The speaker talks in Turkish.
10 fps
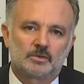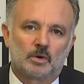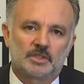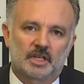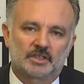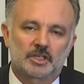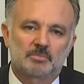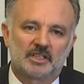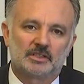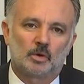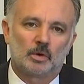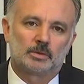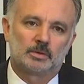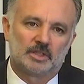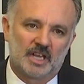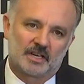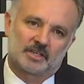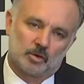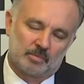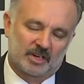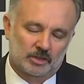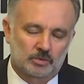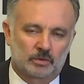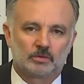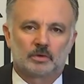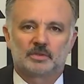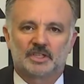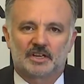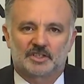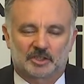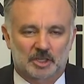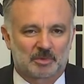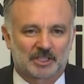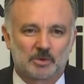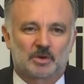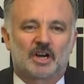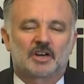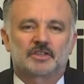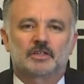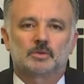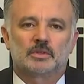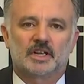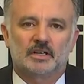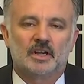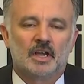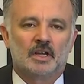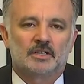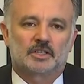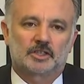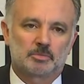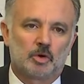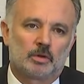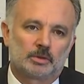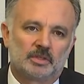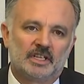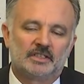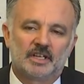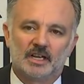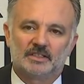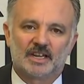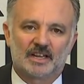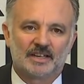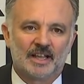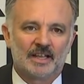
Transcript: o çatışmanın olduğu yer, operasyonun olduğu yer çatışma da yok karşılıklı olarak. Çatışma olduğu iddia edilen